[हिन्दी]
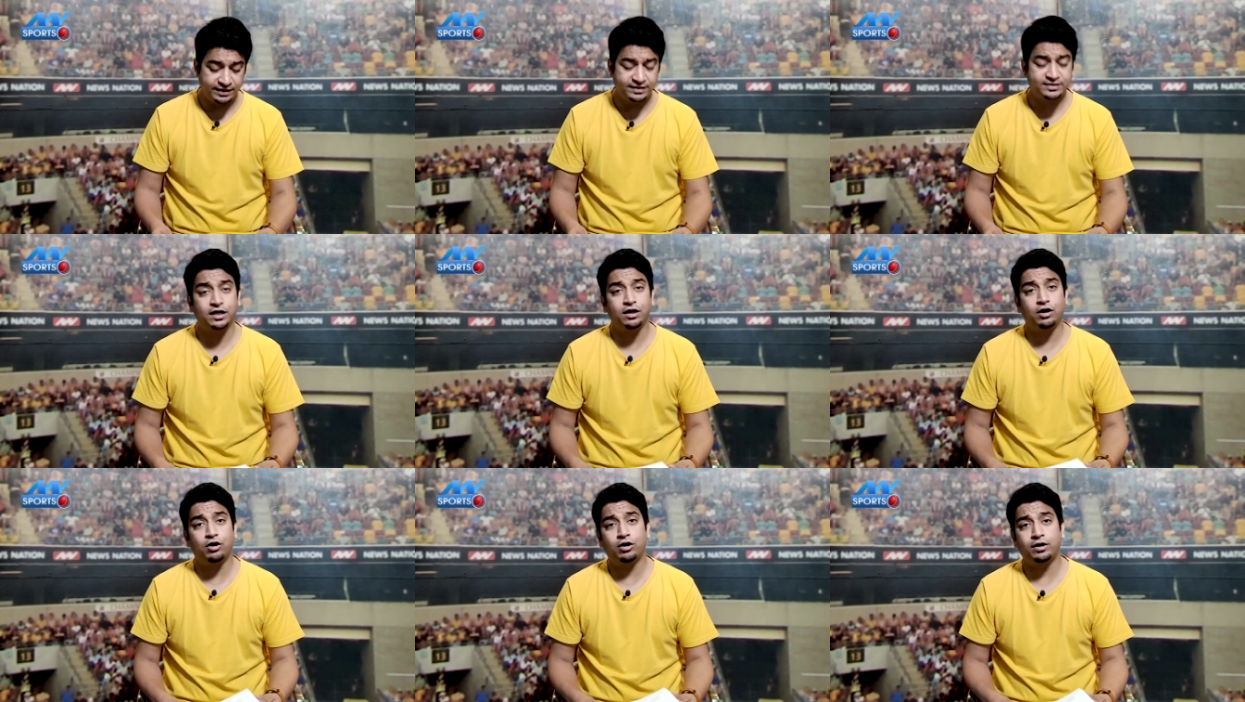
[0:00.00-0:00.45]

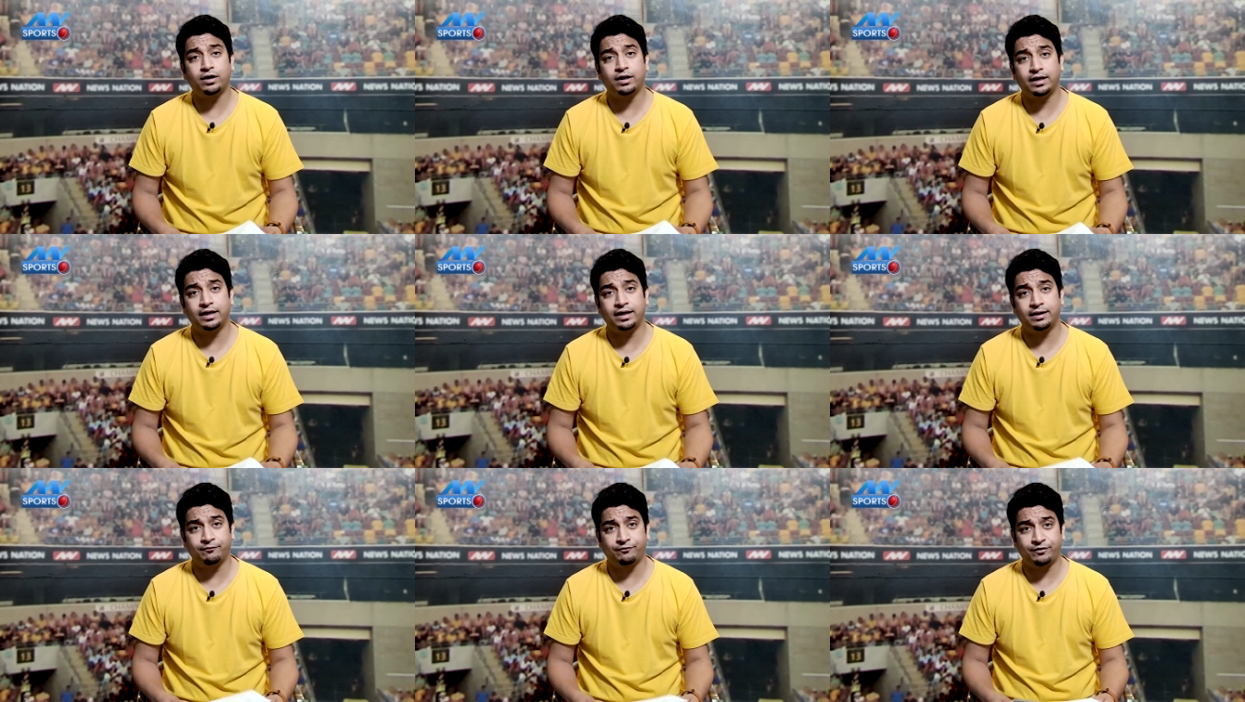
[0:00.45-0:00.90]
तीसरा और
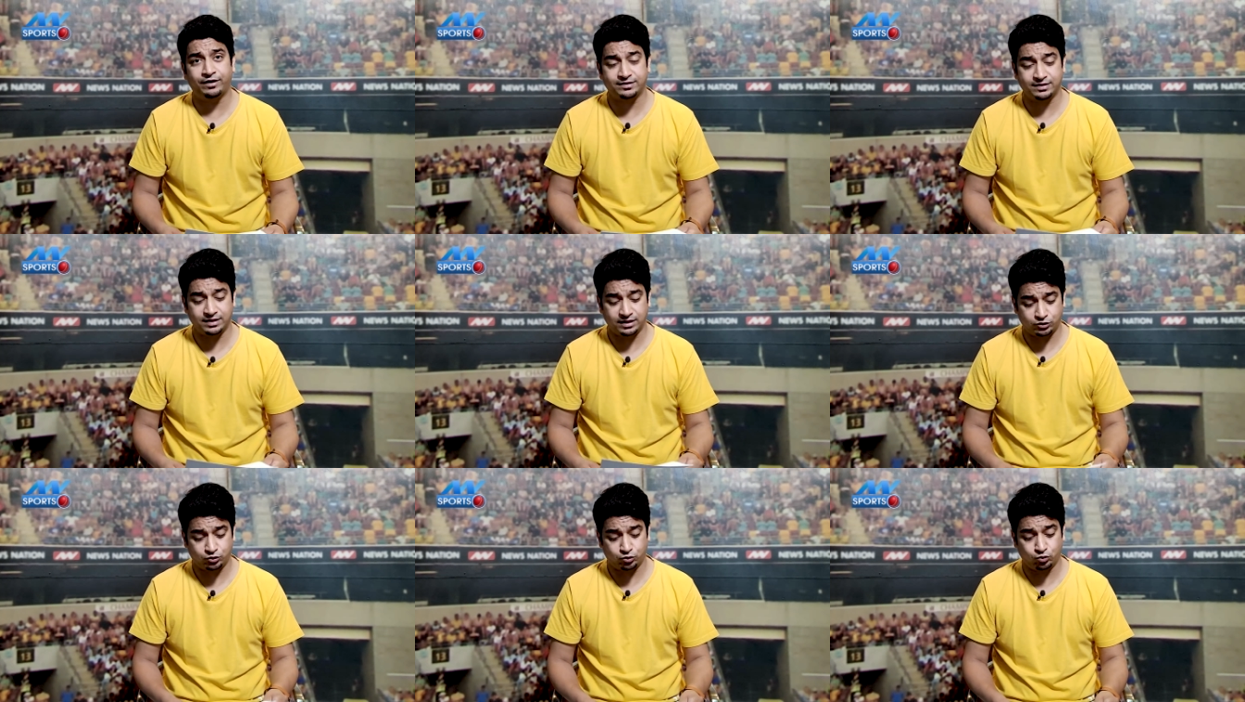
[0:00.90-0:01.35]
अहम
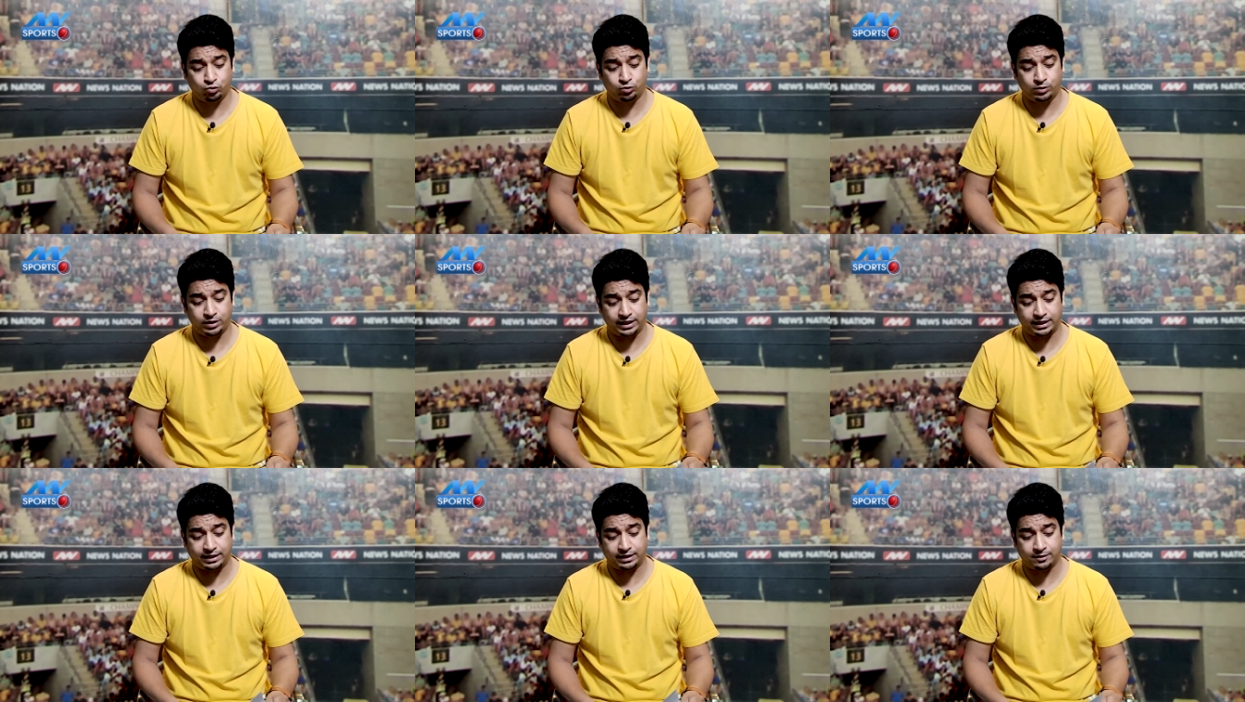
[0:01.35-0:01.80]
फैसला जो
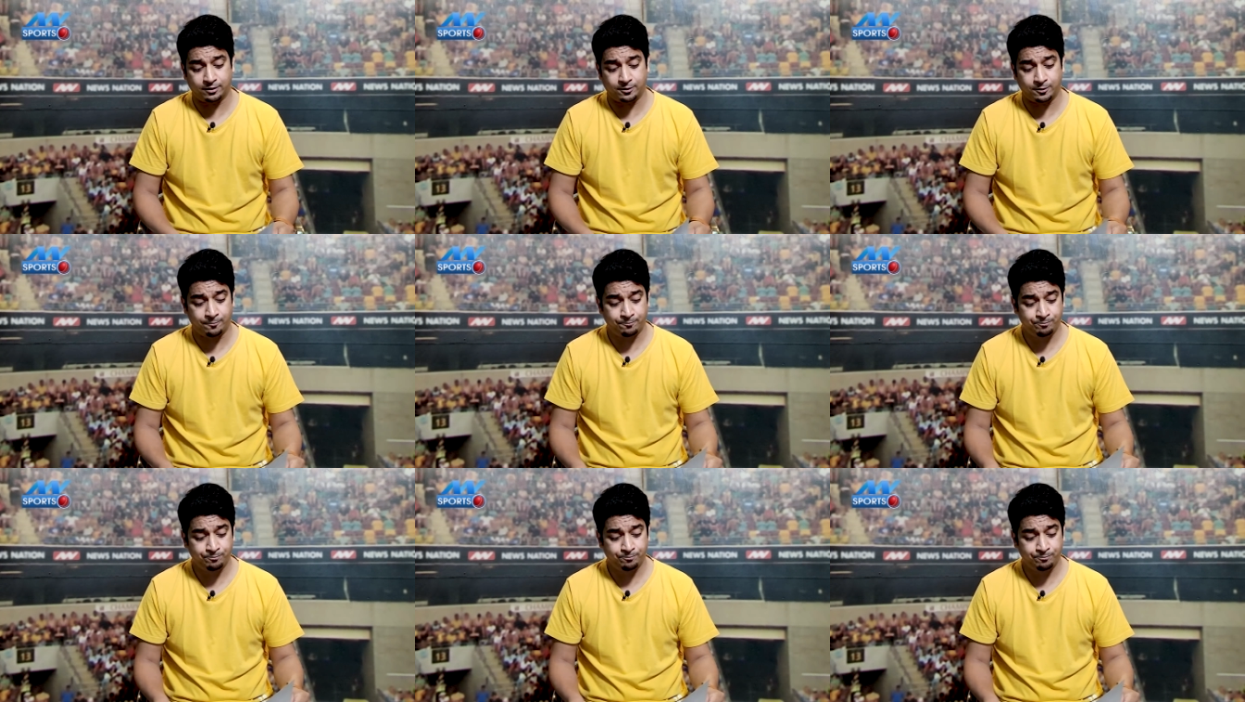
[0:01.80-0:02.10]
एक